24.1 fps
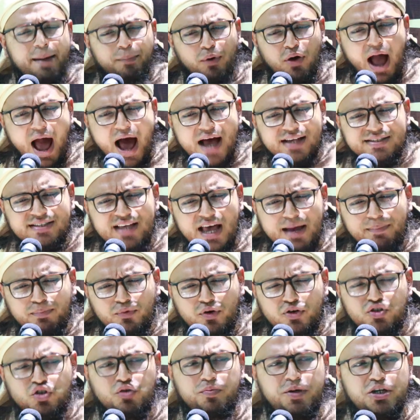এবং আজাব
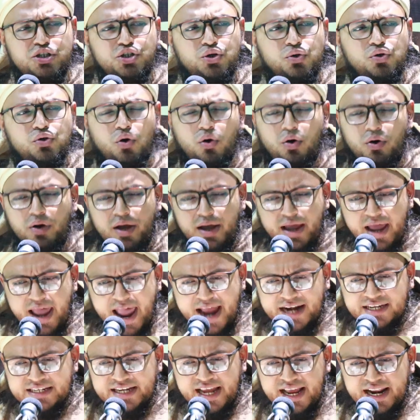গজবের জন্য
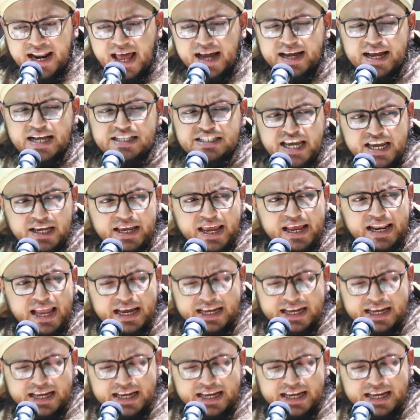একটা এলাকা যেই